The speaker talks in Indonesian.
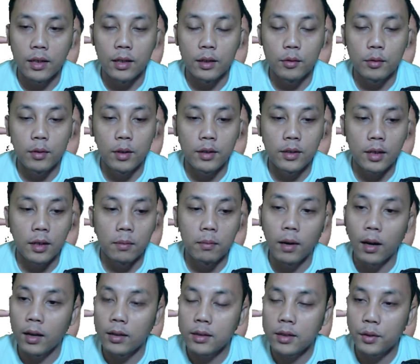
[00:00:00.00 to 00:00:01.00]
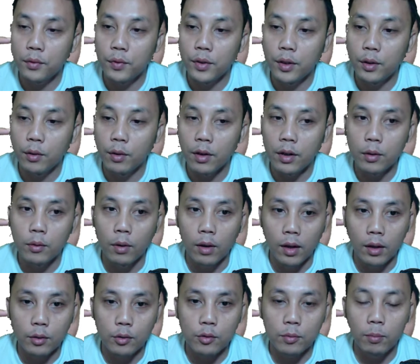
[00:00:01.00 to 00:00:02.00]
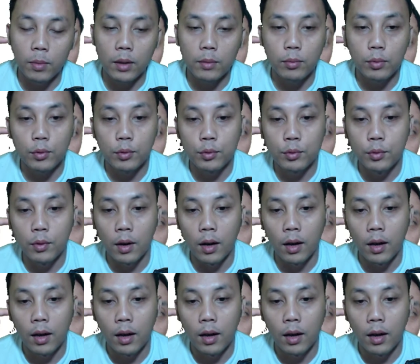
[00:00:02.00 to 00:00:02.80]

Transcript: ini sudah saya bahas di video ke-242.